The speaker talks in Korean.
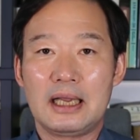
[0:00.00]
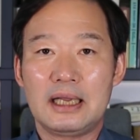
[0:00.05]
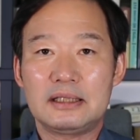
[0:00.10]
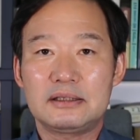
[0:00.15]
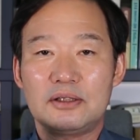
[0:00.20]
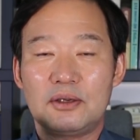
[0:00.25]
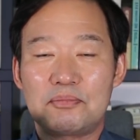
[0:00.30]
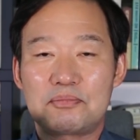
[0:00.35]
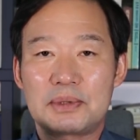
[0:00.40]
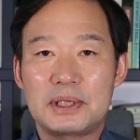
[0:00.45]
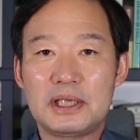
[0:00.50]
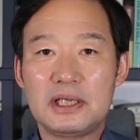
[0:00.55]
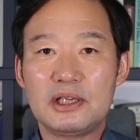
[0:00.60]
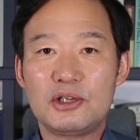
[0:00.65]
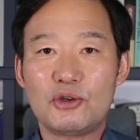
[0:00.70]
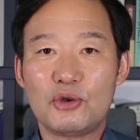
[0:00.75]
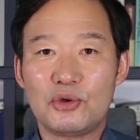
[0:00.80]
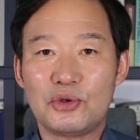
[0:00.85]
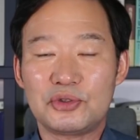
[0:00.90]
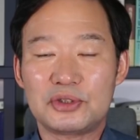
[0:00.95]
해서
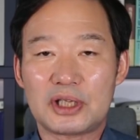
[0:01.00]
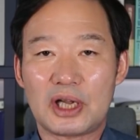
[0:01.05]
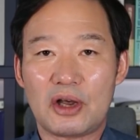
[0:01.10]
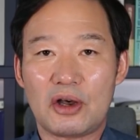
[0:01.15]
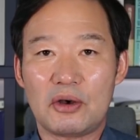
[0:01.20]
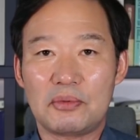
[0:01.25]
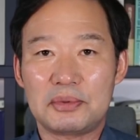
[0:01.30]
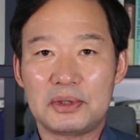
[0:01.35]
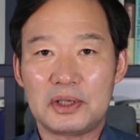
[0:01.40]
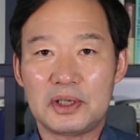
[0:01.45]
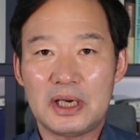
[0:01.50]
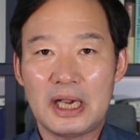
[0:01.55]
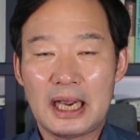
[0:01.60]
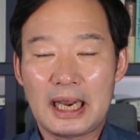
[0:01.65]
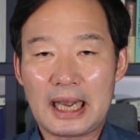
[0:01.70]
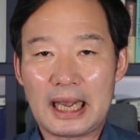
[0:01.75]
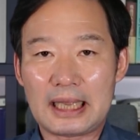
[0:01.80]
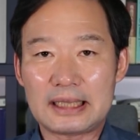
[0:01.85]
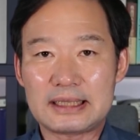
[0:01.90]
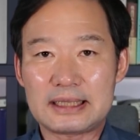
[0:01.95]
비료 사업을
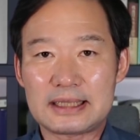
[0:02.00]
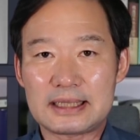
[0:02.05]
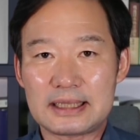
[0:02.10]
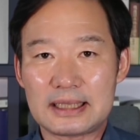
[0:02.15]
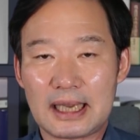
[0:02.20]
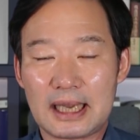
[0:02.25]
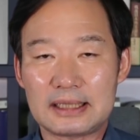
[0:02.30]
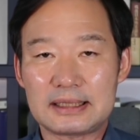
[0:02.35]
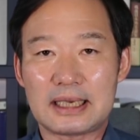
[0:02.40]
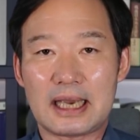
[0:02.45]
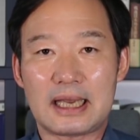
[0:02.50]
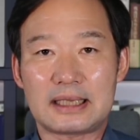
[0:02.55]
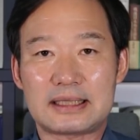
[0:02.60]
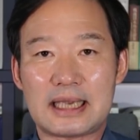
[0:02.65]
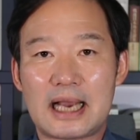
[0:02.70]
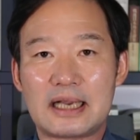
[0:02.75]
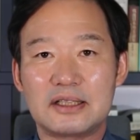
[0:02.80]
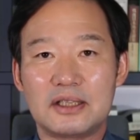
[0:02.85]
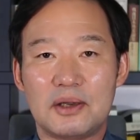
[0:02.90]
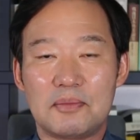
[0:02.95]
같이 하자
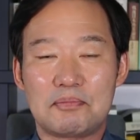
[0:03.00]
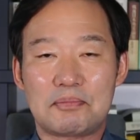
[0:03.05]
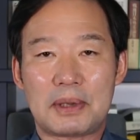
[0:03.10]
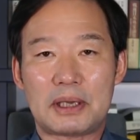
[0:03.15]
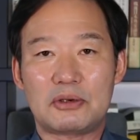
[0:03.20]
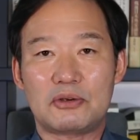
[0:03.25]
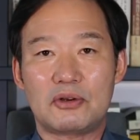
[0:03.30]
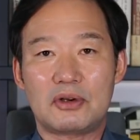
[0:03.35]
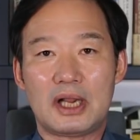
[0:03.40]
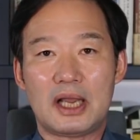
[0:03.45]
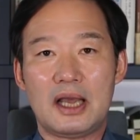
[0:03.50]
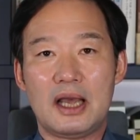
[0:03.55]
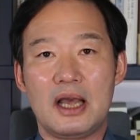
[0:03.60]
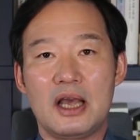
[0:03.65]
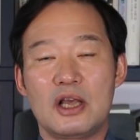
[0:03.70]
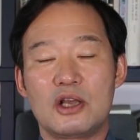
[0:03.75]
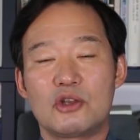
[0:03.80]
작년 8월에